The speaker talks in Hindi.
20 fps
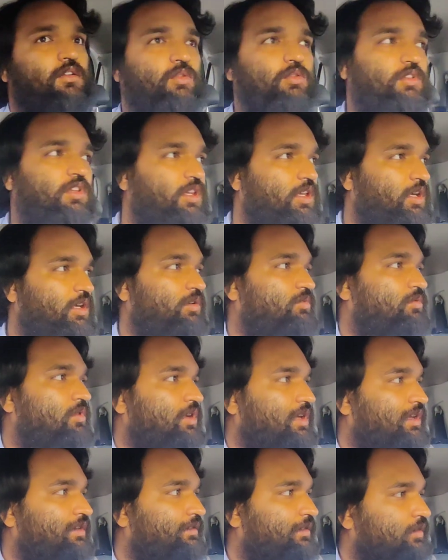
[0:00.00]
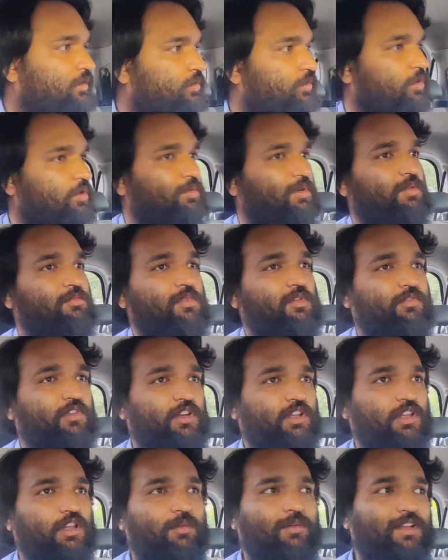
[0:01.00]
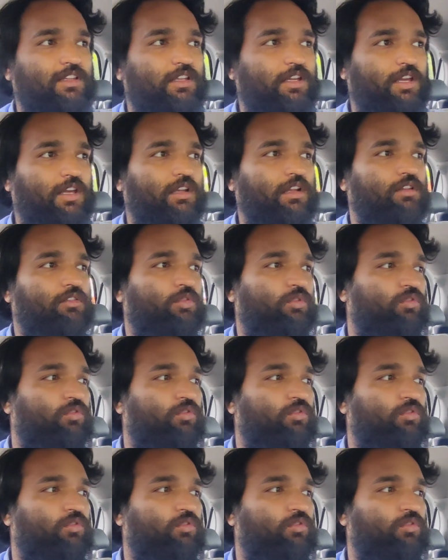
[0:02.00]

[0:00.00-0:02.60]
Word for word: खुद नहीं करूँगा कैंसिल क्योंकि भाई मैं फरीदाबाद गया ना